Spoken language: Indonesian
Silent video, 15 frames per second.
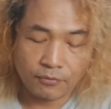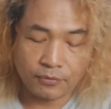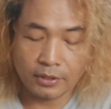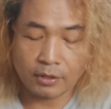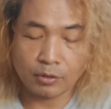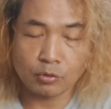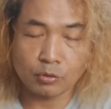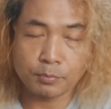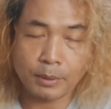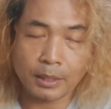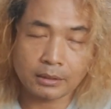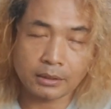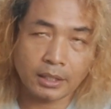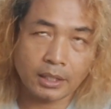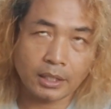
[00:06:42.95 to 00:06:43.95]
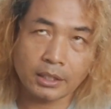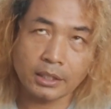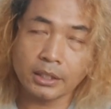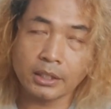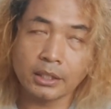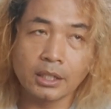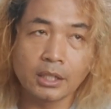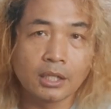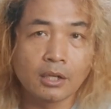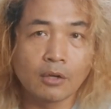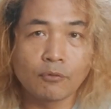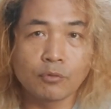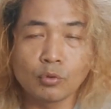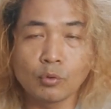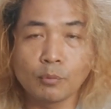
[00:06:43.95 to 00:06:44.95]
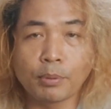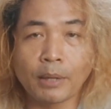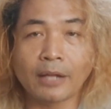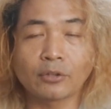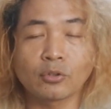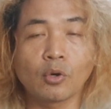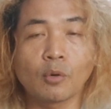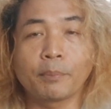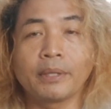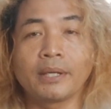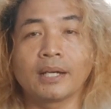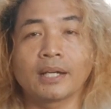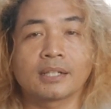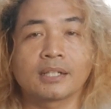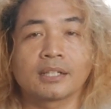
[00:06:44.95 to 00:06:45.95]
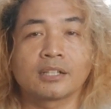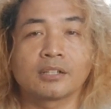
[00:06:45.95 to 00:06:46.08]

virus bakteri flu batuk pilek